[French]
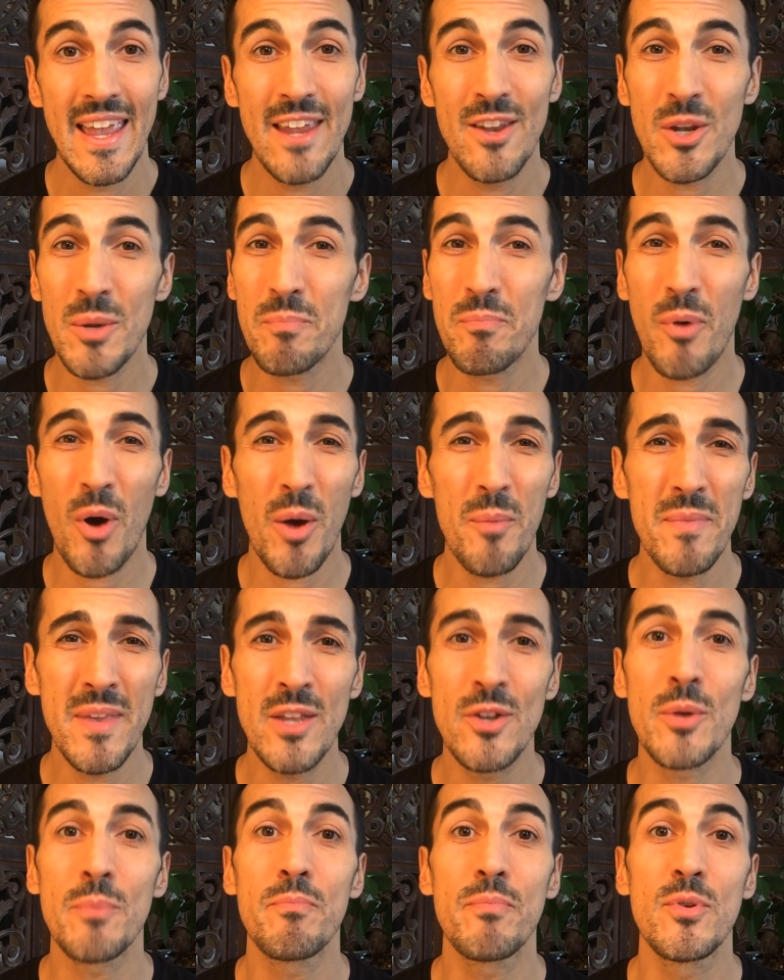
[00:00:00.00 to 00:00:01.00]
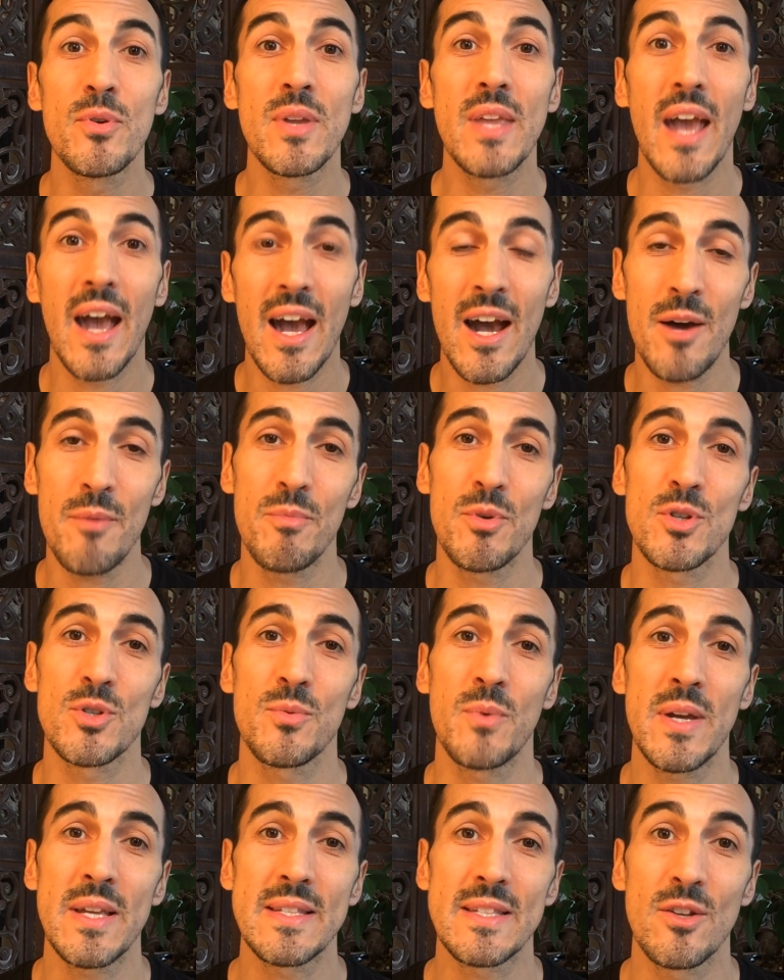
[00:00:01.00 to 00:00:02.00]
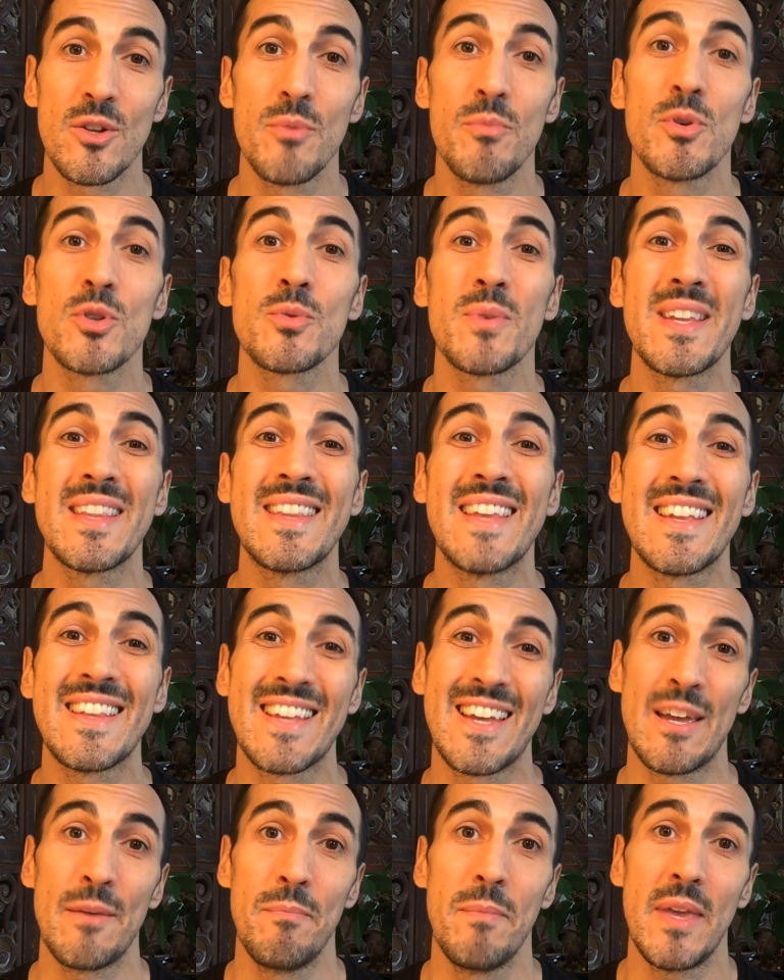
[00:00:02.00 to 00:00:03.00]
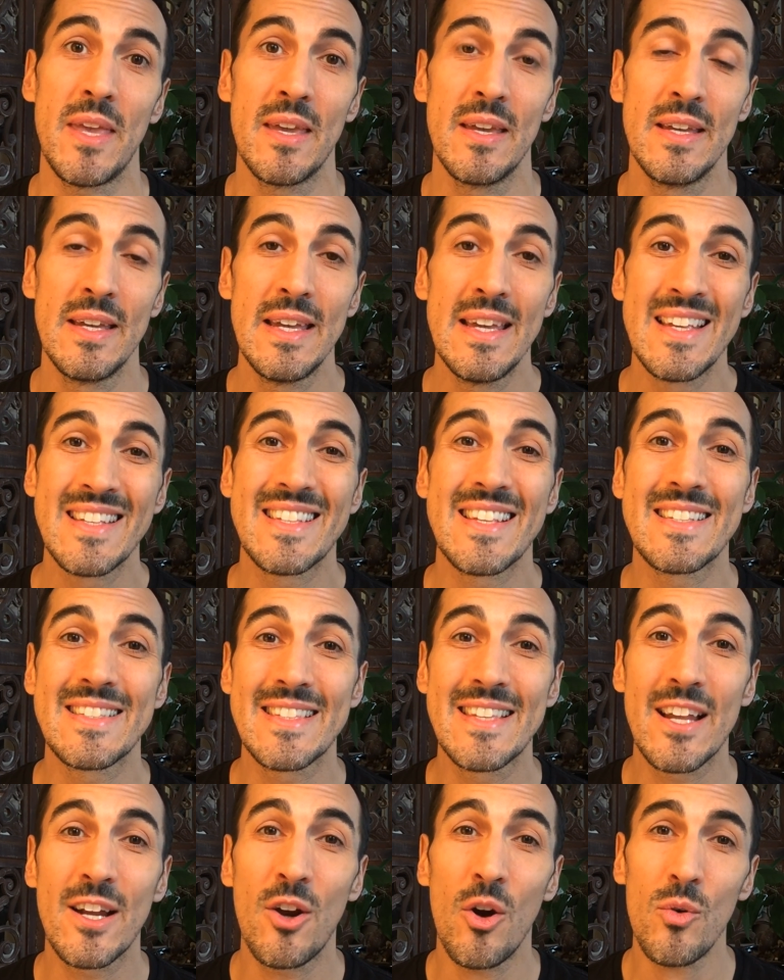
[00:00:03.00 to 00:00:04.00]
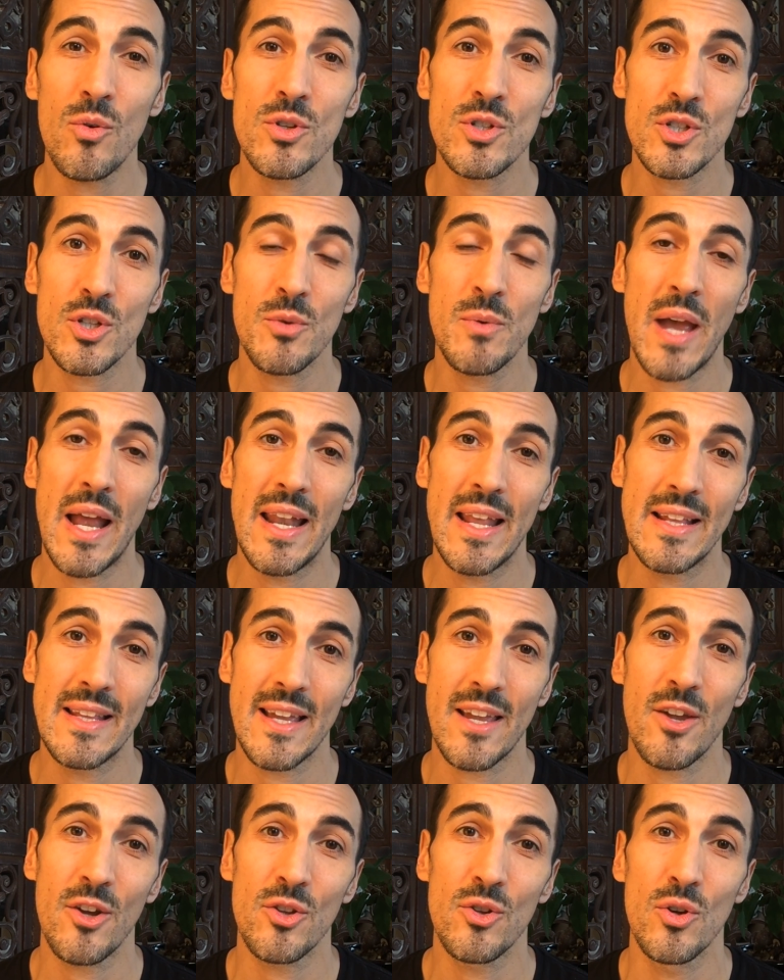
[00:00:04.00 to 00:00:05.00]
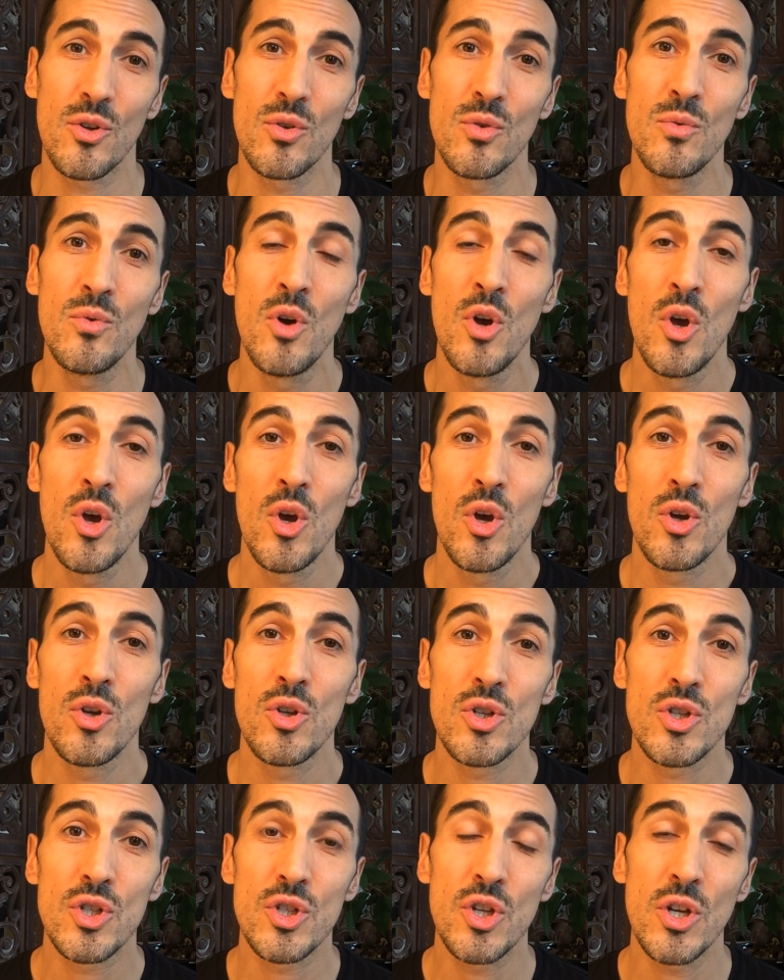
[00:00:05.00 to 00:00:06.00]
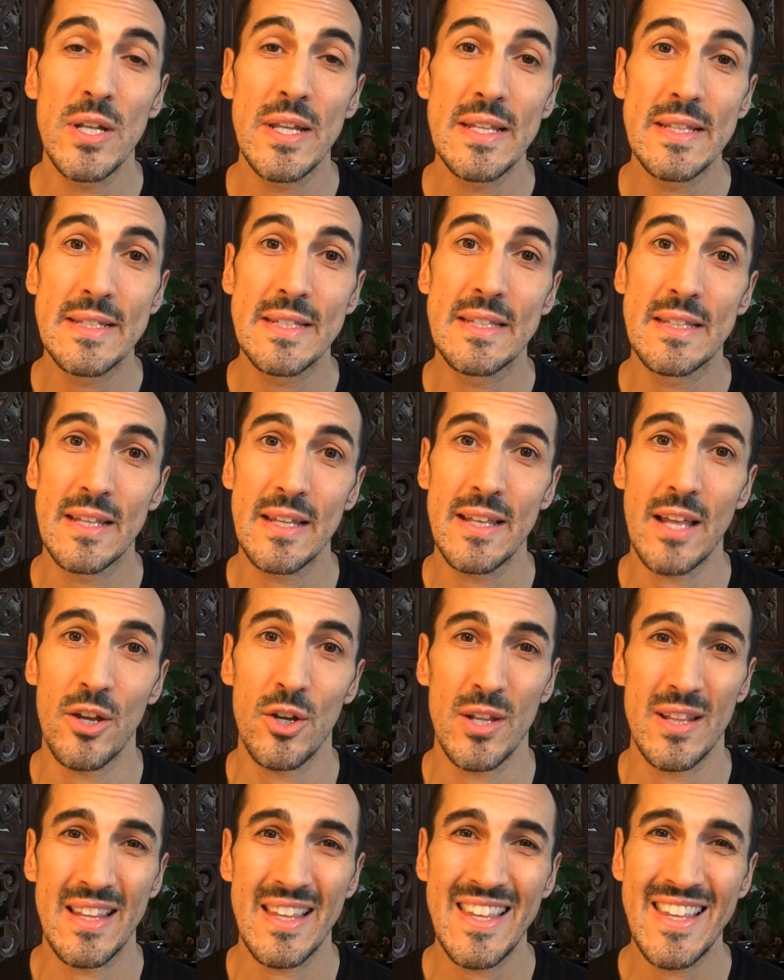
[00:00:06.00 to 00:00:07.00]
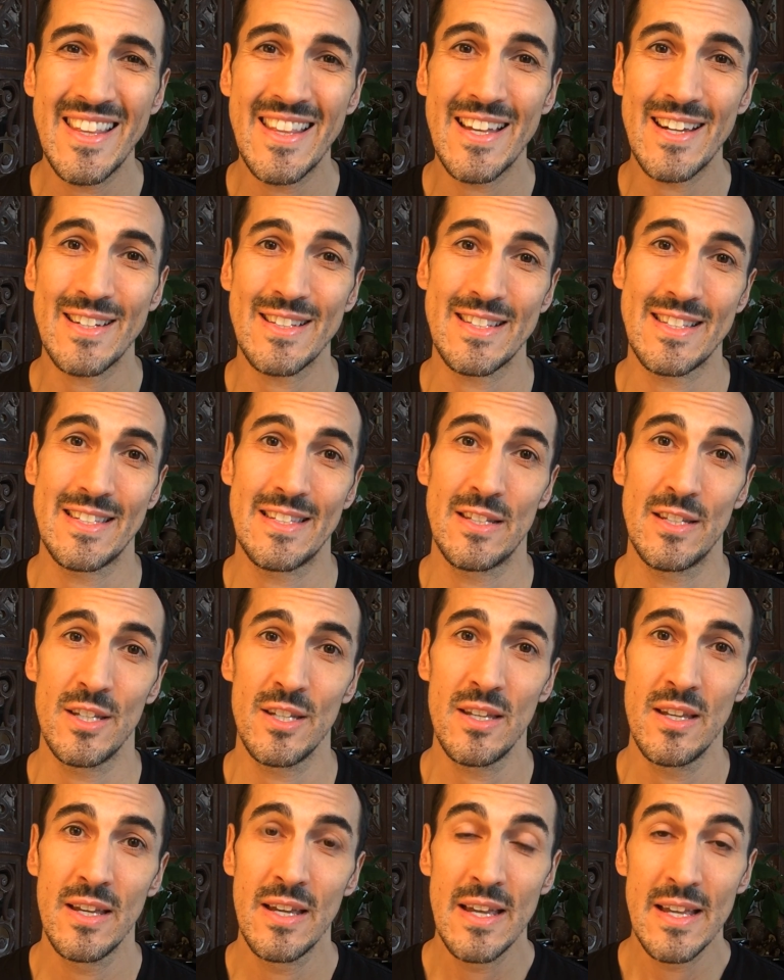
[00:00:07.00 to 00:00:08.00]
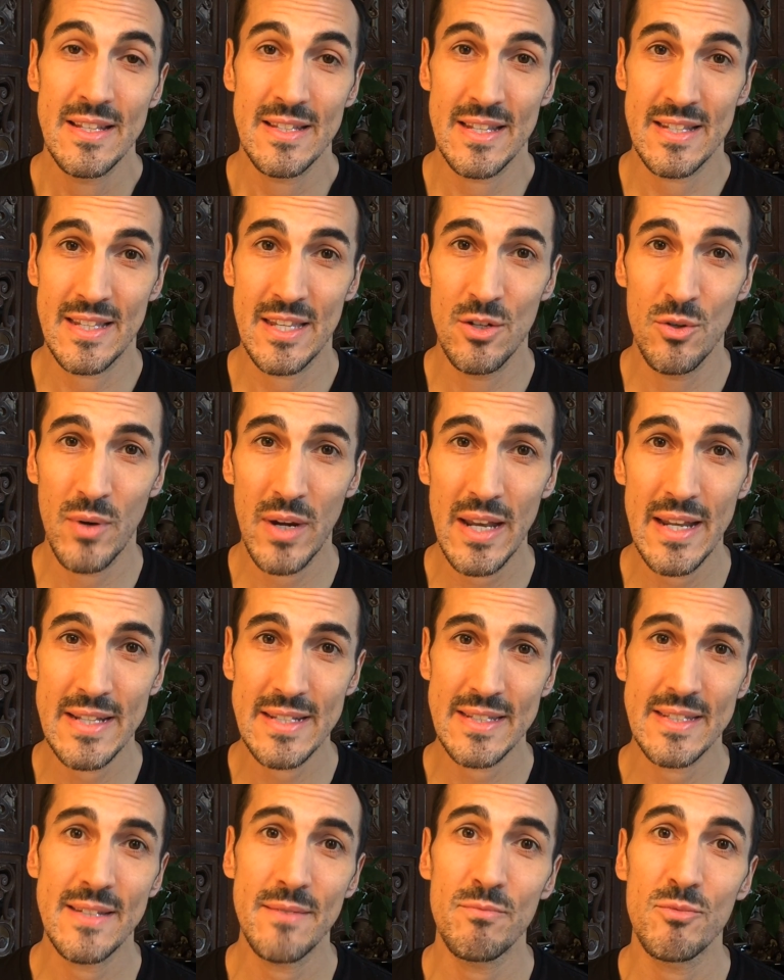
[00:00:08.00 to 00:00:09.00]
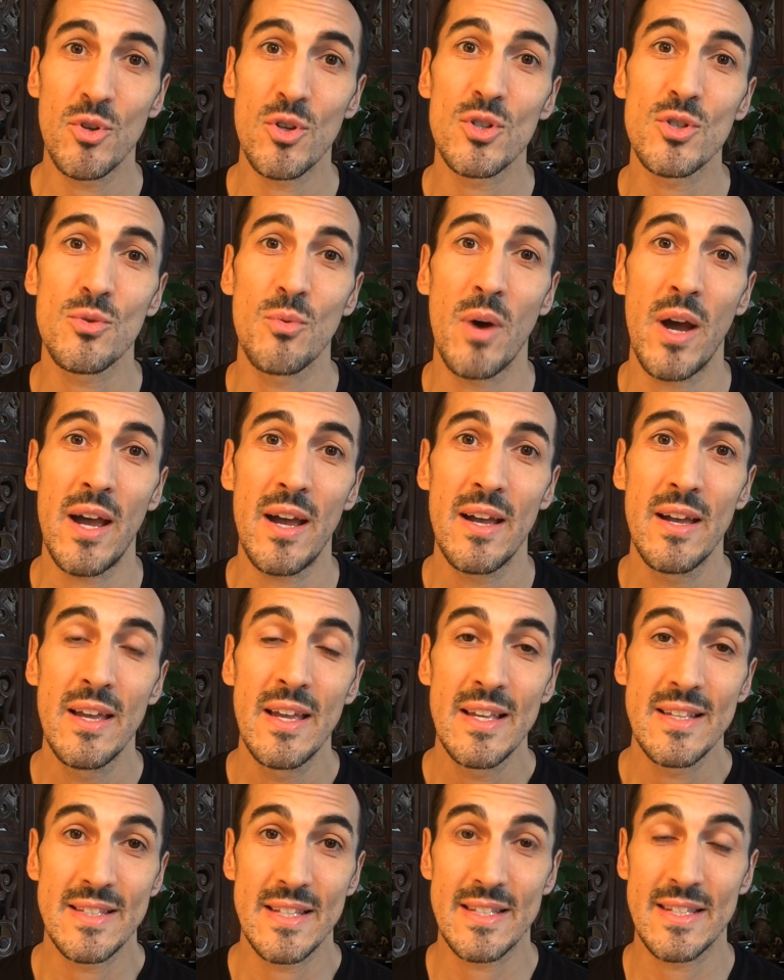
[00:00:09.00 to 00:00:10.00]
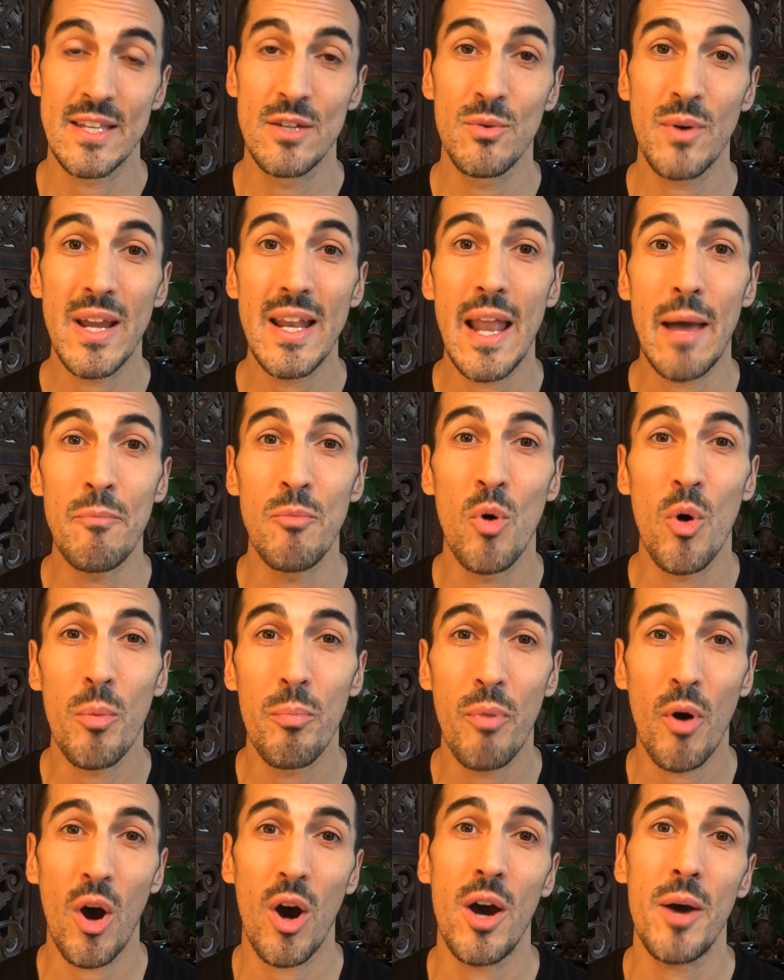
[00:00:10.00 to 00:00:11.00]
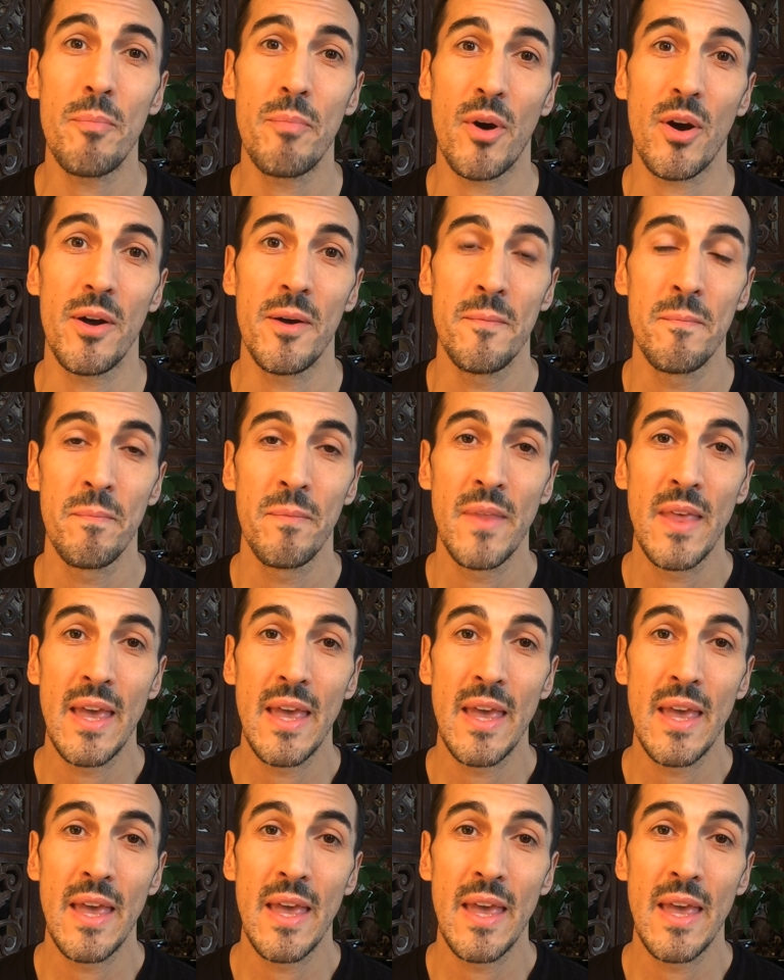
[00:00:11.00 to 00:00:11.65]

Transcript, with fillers: Et notre premier, notre plus grand besoin, c'est le besoin d'être aimé. C'est ce qui construit à l'intérieur de nous une solidité dans notre identité. C'est ce qui nourrit l'estime de soi. C'est ce qui nourrit l'amour propre.